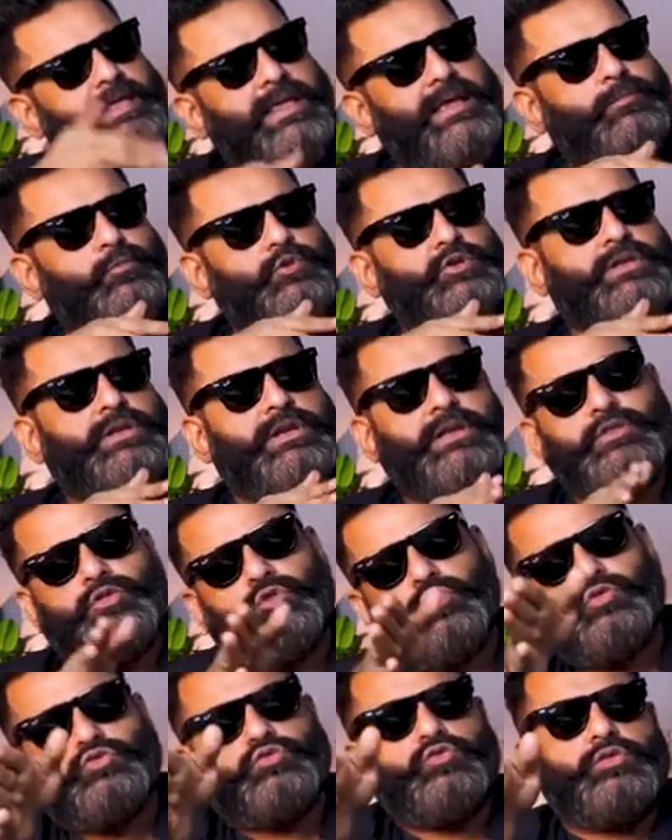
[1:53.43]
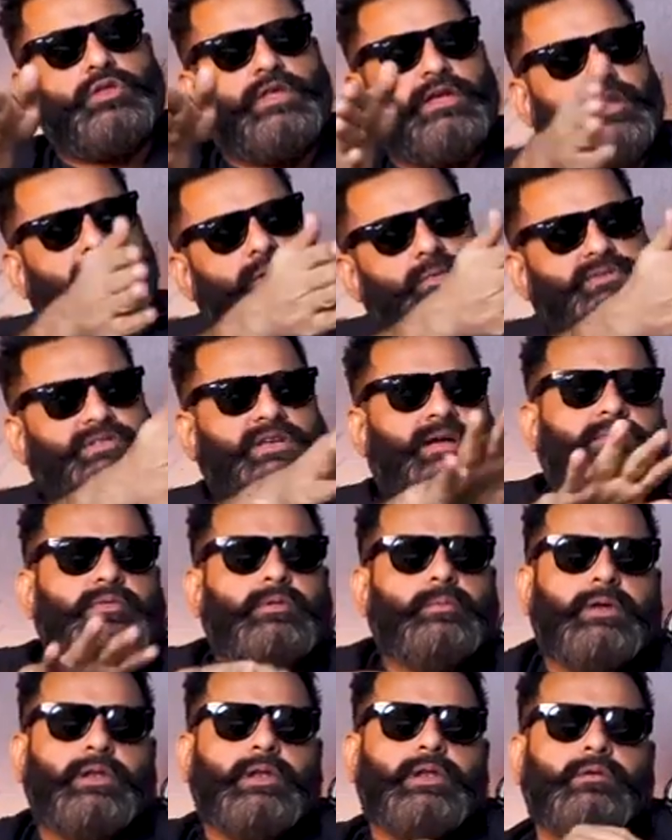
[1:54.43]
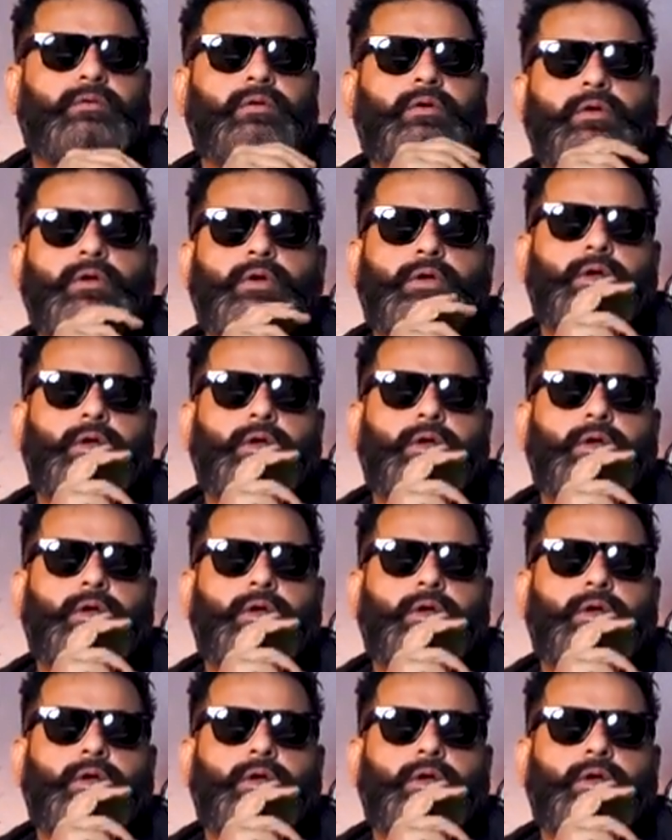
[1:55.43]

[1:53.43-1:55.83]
देख मुझे नहीं रहे दोस्त को देख रहे हैं मैं सामने बैठा हूँ